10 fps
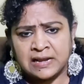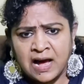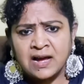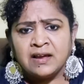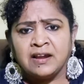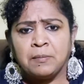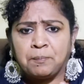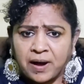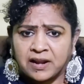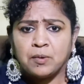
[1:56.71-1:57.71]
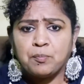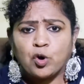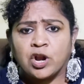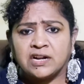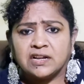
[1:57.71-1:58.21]
நாங்களே பல
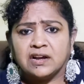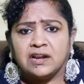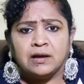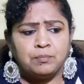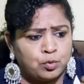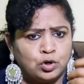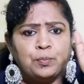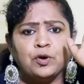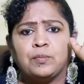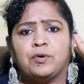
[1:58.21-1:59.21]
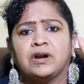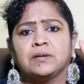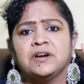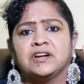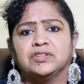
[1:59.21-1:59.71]
போராட்டங்களை பூட்டு போடுற
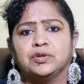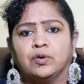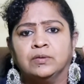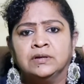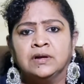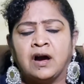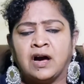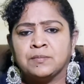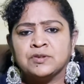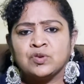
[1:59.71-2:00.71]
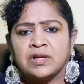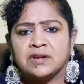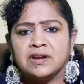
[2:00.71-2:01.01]
போராட்டங்கள் நடத்தியிருக்கோம் ஆரம்ப சுகாதார